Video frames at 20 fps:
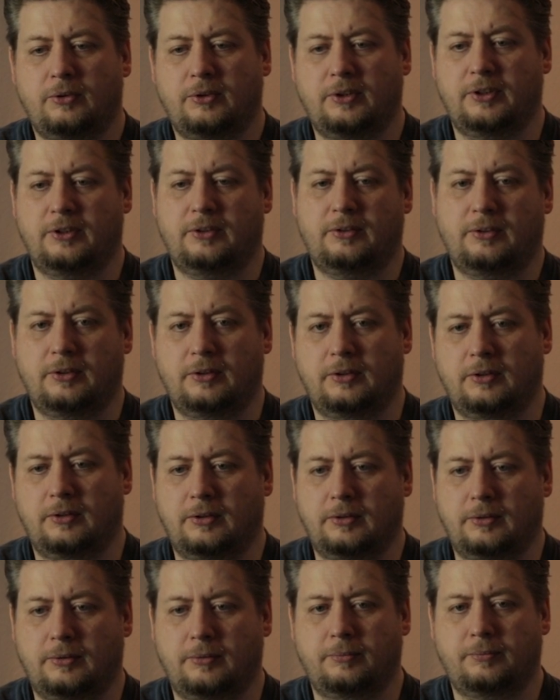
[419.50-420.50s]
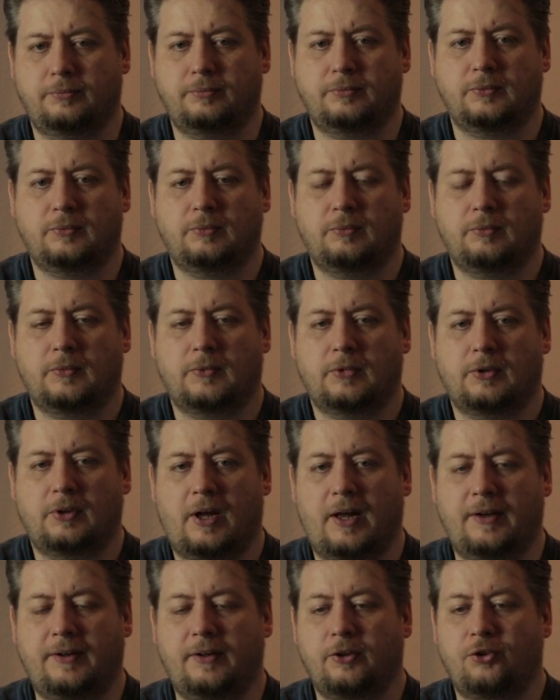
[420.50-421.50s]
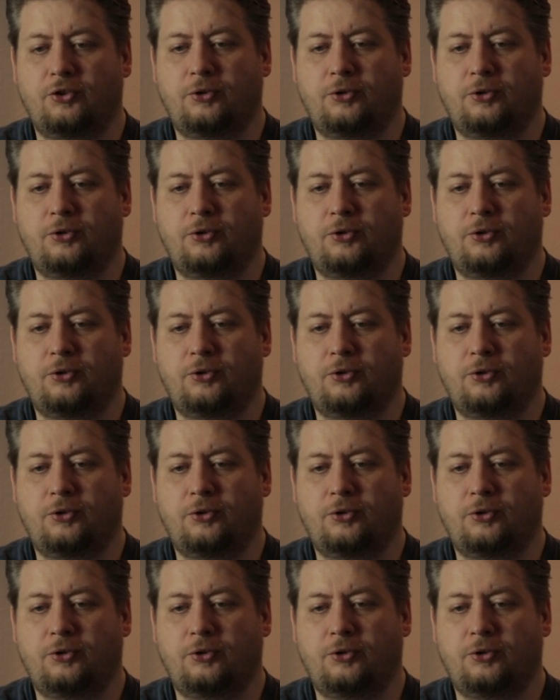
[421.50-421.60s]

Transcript: Die, die äh, anderen